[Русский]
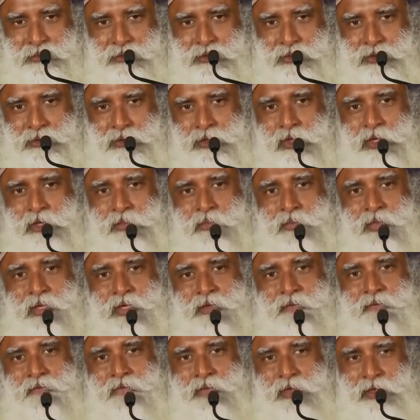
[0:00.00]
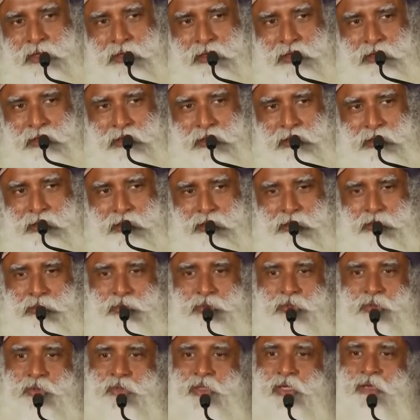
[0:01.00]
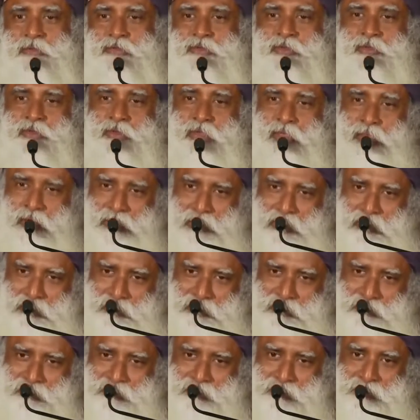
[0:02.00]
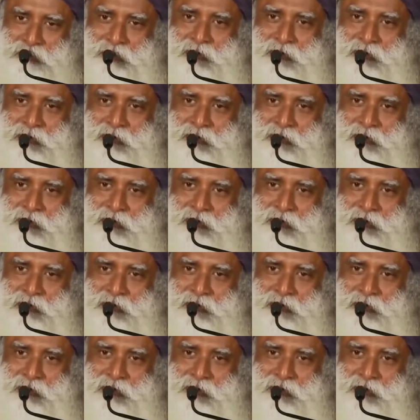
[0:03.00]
Чтобы не быть в страхе, вам не нужно ничего делать.